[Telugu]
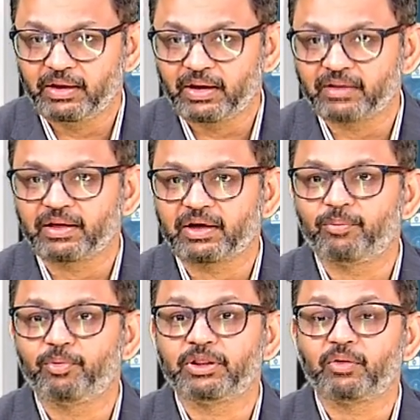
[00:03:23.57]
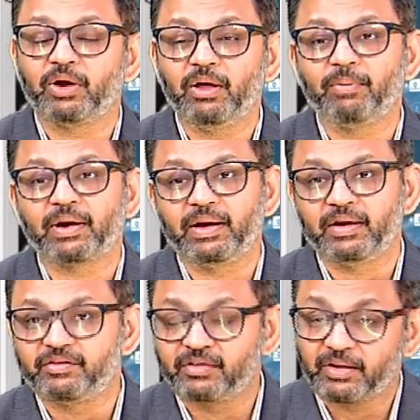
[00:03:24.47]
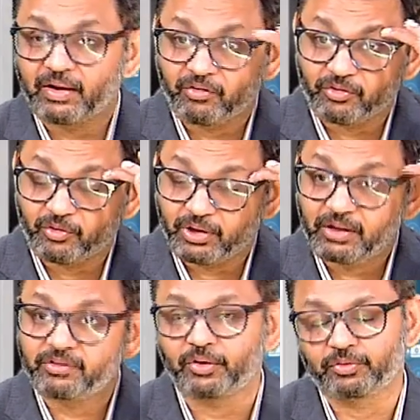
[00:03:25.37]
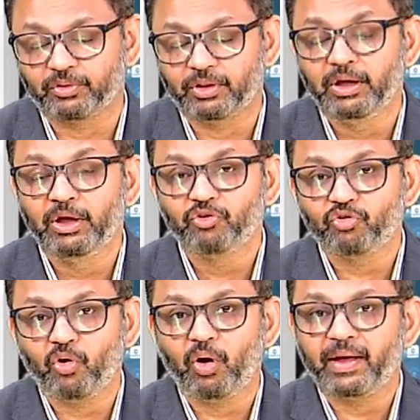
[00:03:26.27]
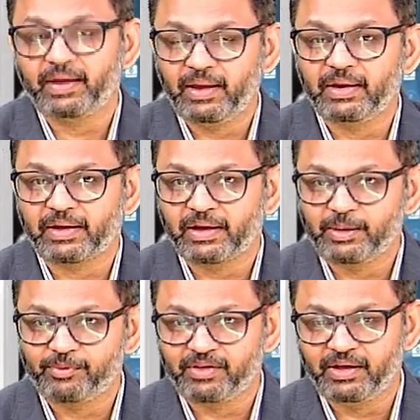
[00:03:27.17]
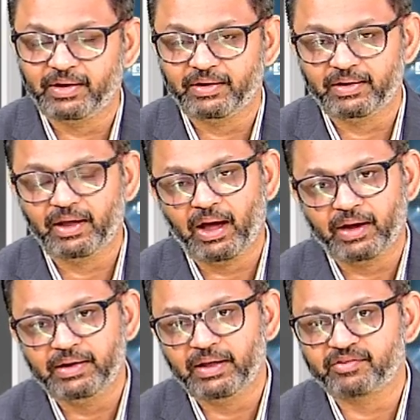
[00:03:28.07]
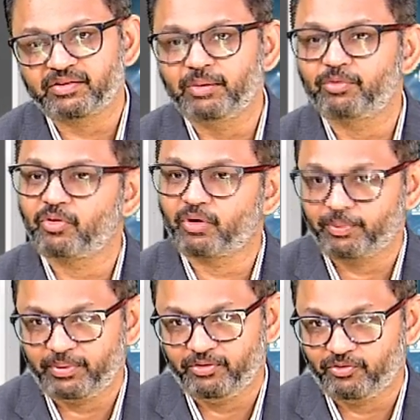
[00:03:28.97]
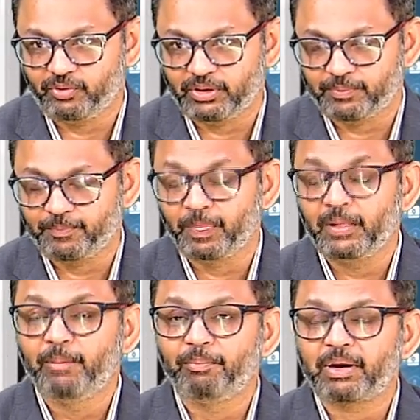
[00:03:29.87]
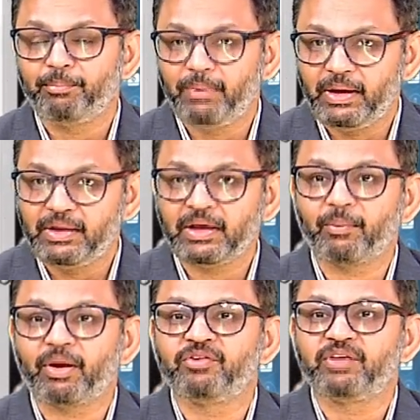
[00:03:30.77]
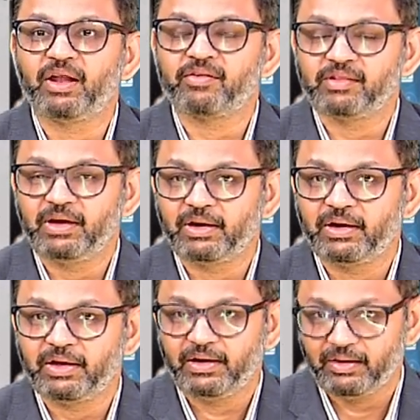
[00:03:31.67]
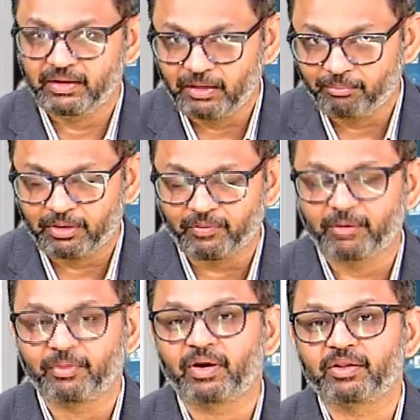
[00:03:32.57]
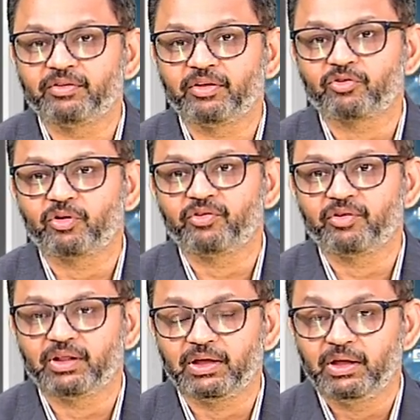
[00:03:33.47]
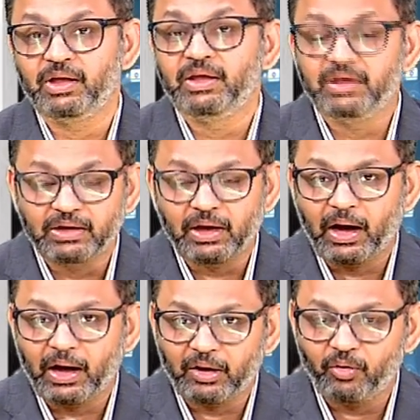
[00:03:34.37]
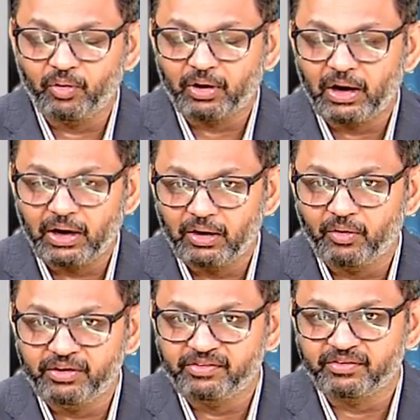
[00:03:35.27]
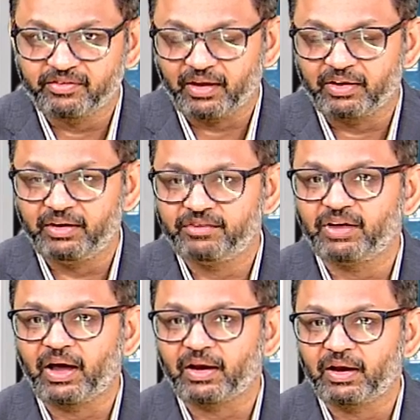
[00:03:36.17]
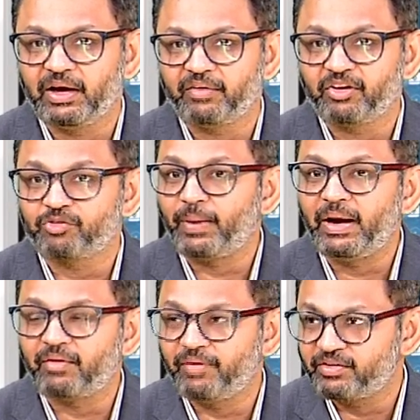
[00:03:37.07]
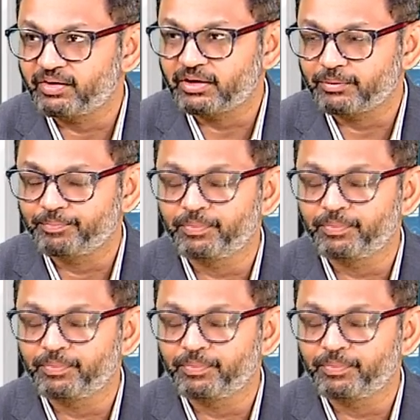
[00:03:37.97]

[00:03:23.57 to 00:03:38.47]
ఇంకా తగ్గకపోతే కూడా మనకి అటెన్షన్కి రావడం కూడా జరుగుతుంది సో అగైన్ లైక్ ఐ కీప్ సేయింగ్ ఏంటంటే అన్ని ఎక్స్ట్రీమ్స్లో కూడా పేషెంట్స్ ఉన్నారు ఇక్కడ మెయిన్గా మనం చేయాల్సింది ఏంటంటే నంబర్ వన్ మనం అర్థం చేసుకోవాల్సింది ఈ కార్లు కాళ్ళలో ఈ సన్నటి చారల్ లాంటివి అంటే స్పైడర్ వెయిన్స్ అంటాం